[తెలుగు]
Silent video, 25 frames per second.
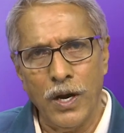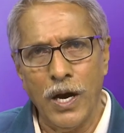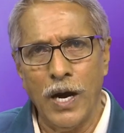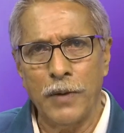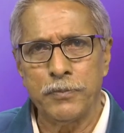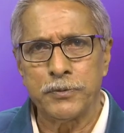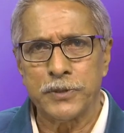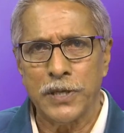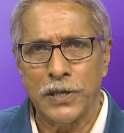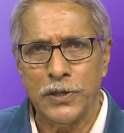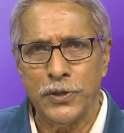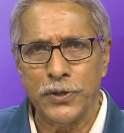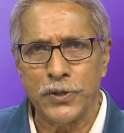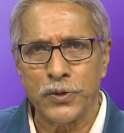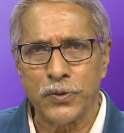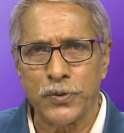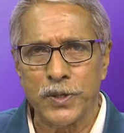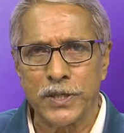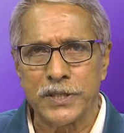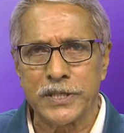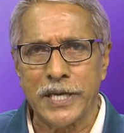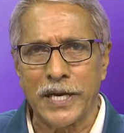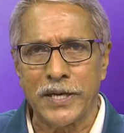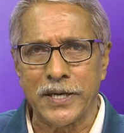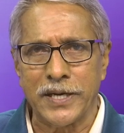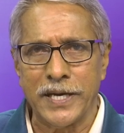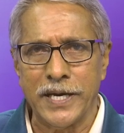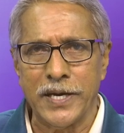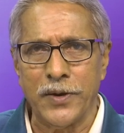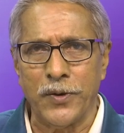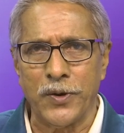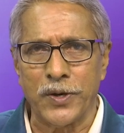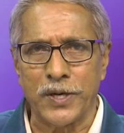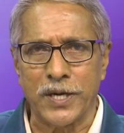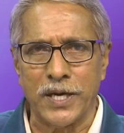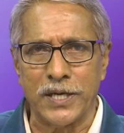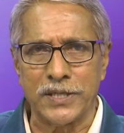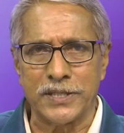అబ్సల్యూట్ కూడా తగ్గే
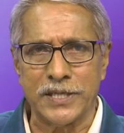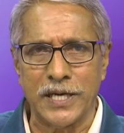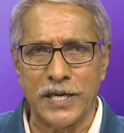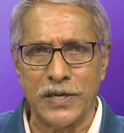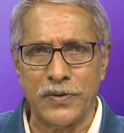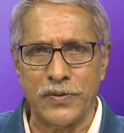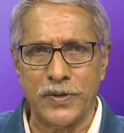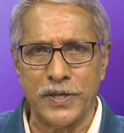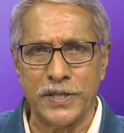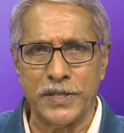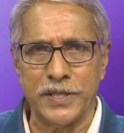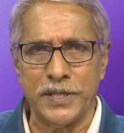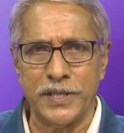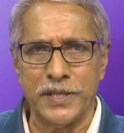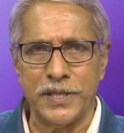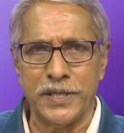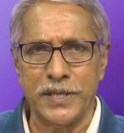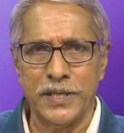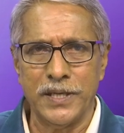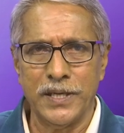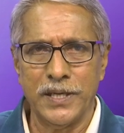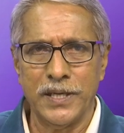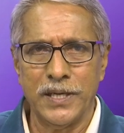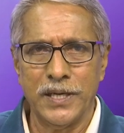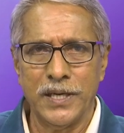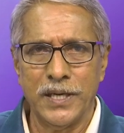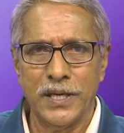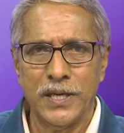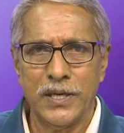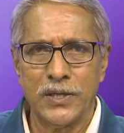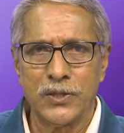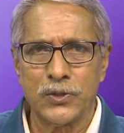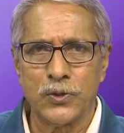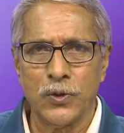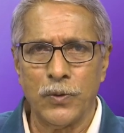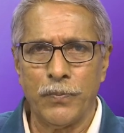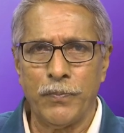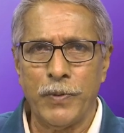అవకాశాలు ఉన్నది
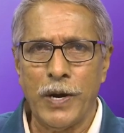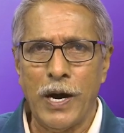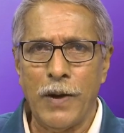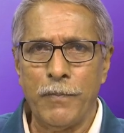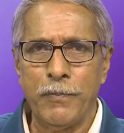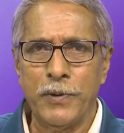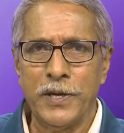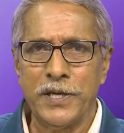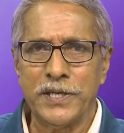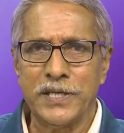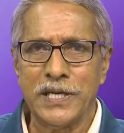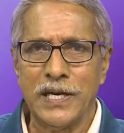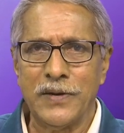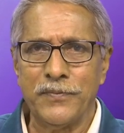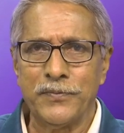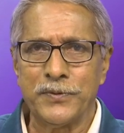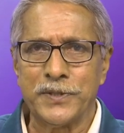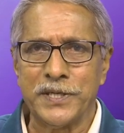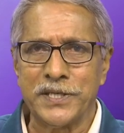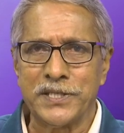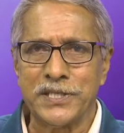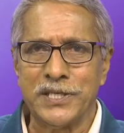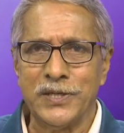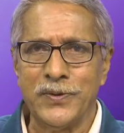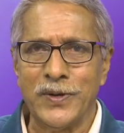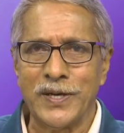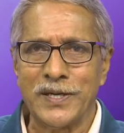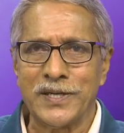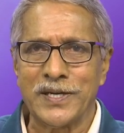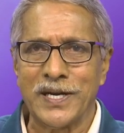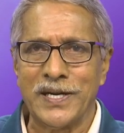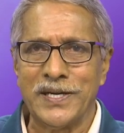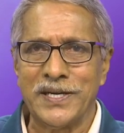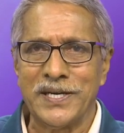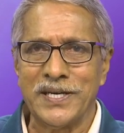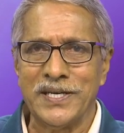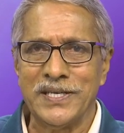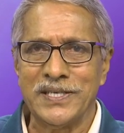సో పాపులేషన్ ఆఫ్ సిక్స్టీ వన్
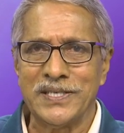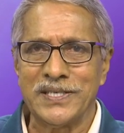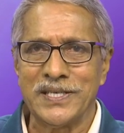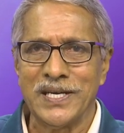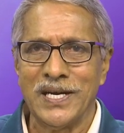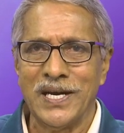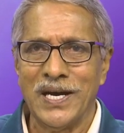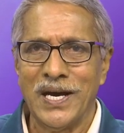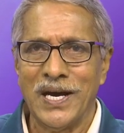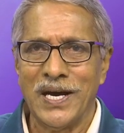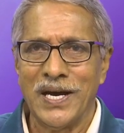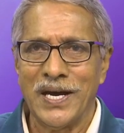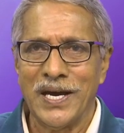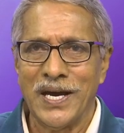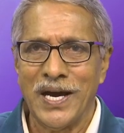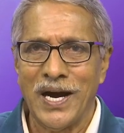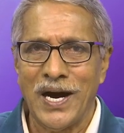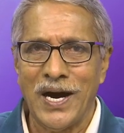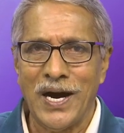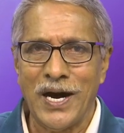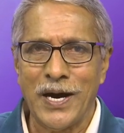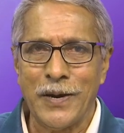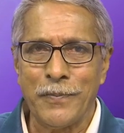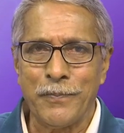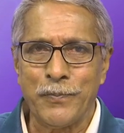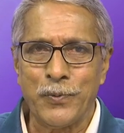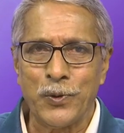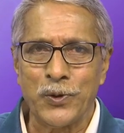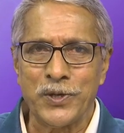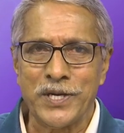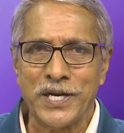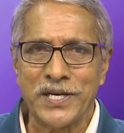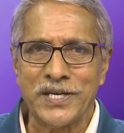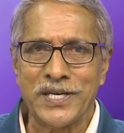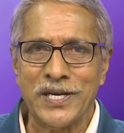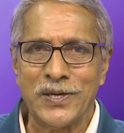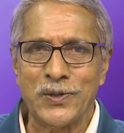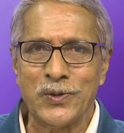కంట్రీస్ ఆర్
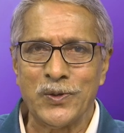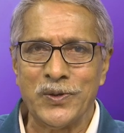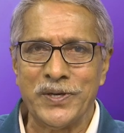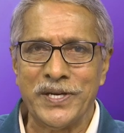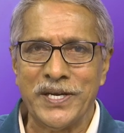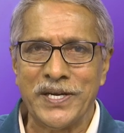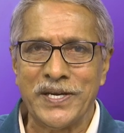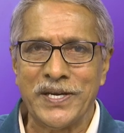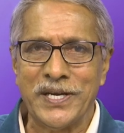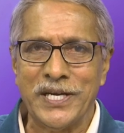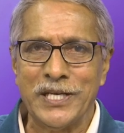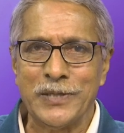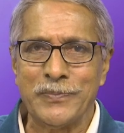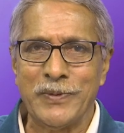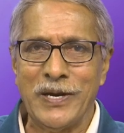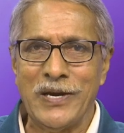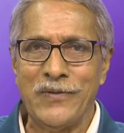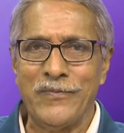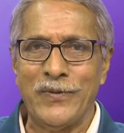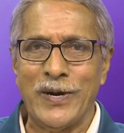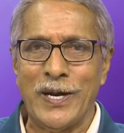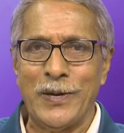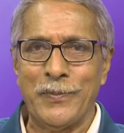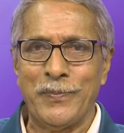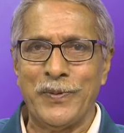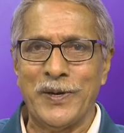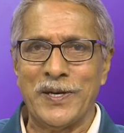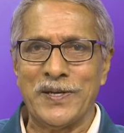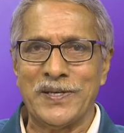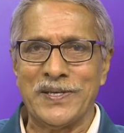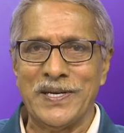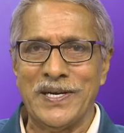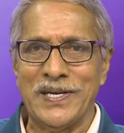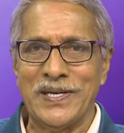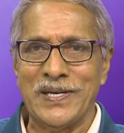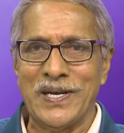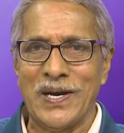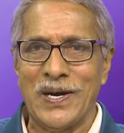ప్రొజెక్టెడ్ టు డిక్రీజ్ బై వన్
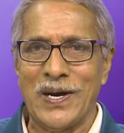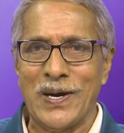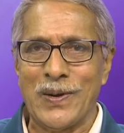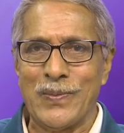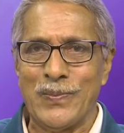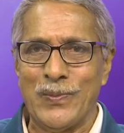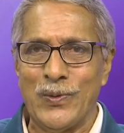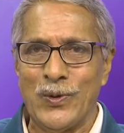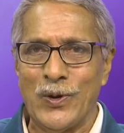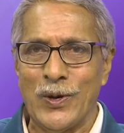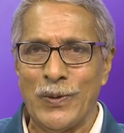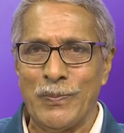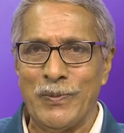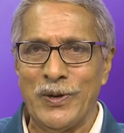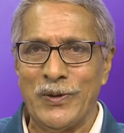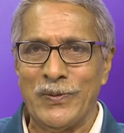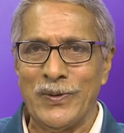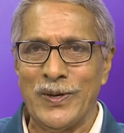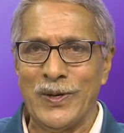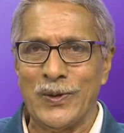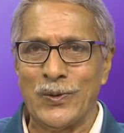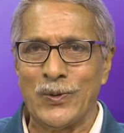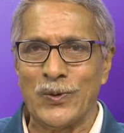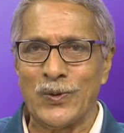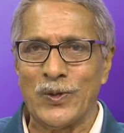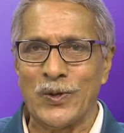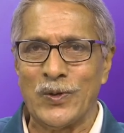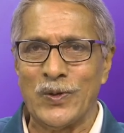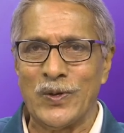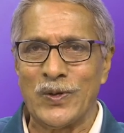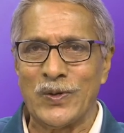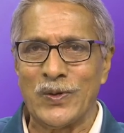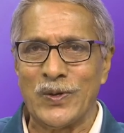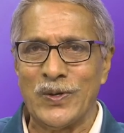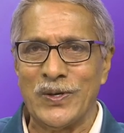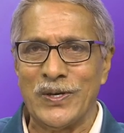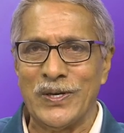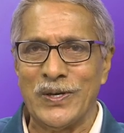పర్సెంట్ ఆర్ మోర్ బిట్వీన్ టూ థౌజండ్
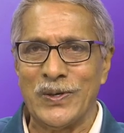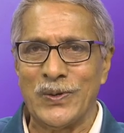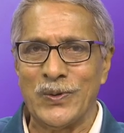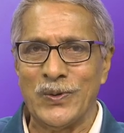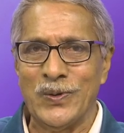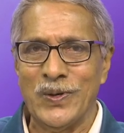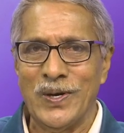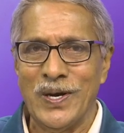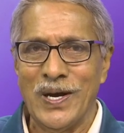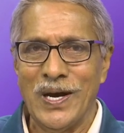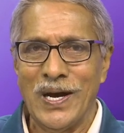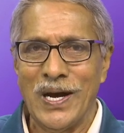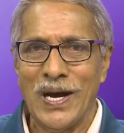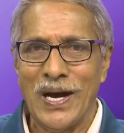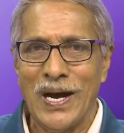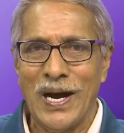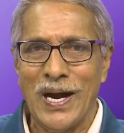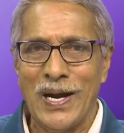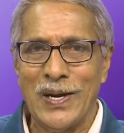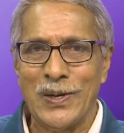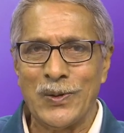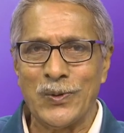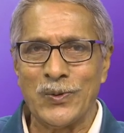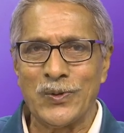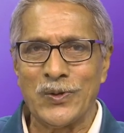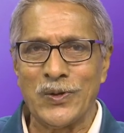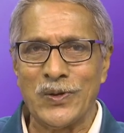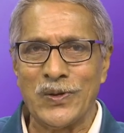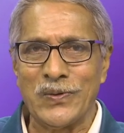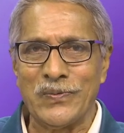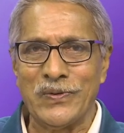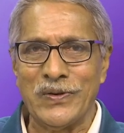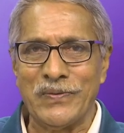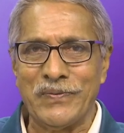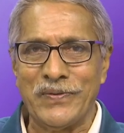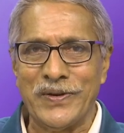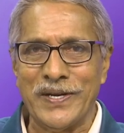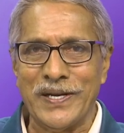ట్వంటీ టూ అండ్ టూ థౌజండ్
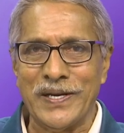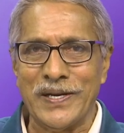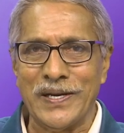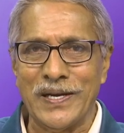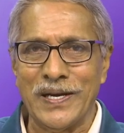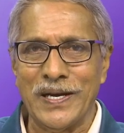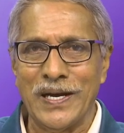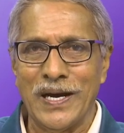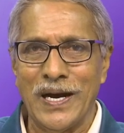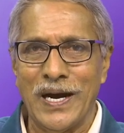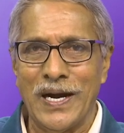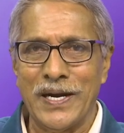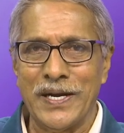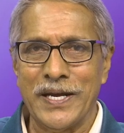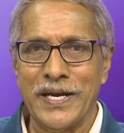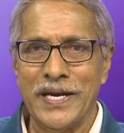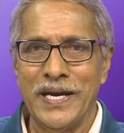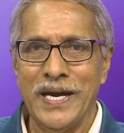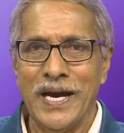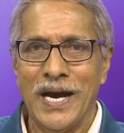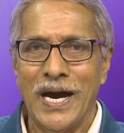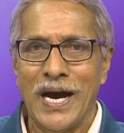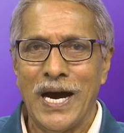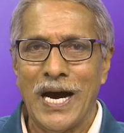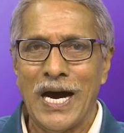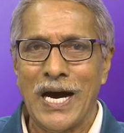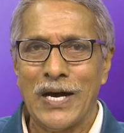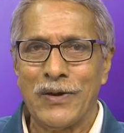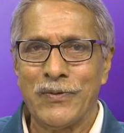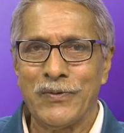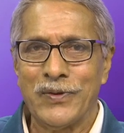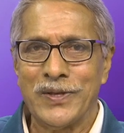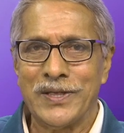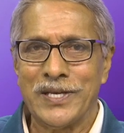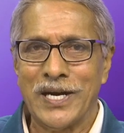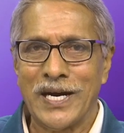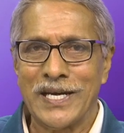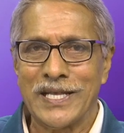ఫిఫ్టీన్ అంటే
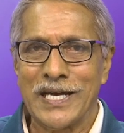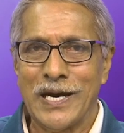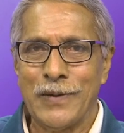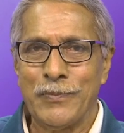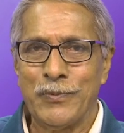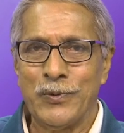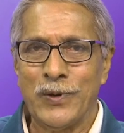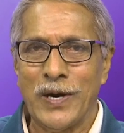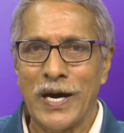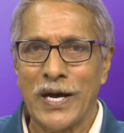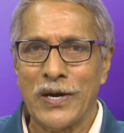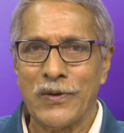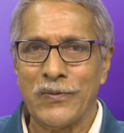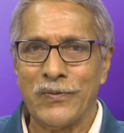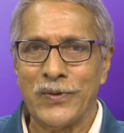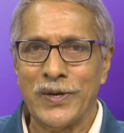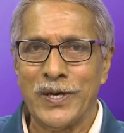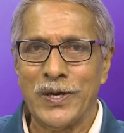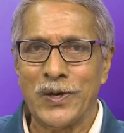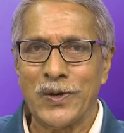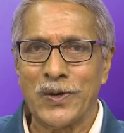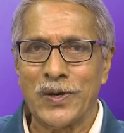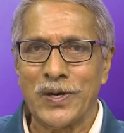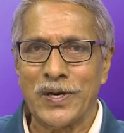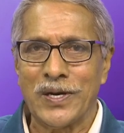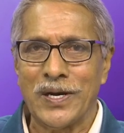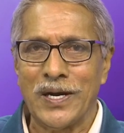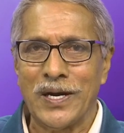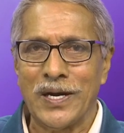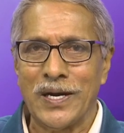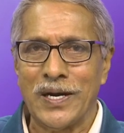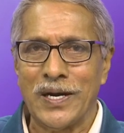అరవై దాదాపు అరవై ఒక్క